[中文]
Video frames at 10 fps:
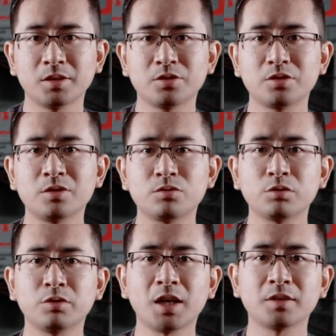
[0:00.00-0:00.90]
只是做
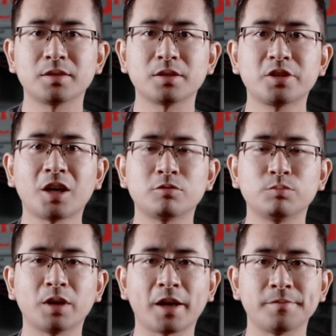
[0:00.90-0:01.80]
做样子吓唬
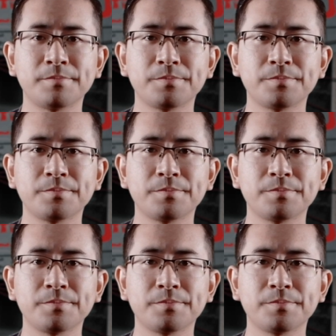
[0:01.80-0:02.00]
布莱恩。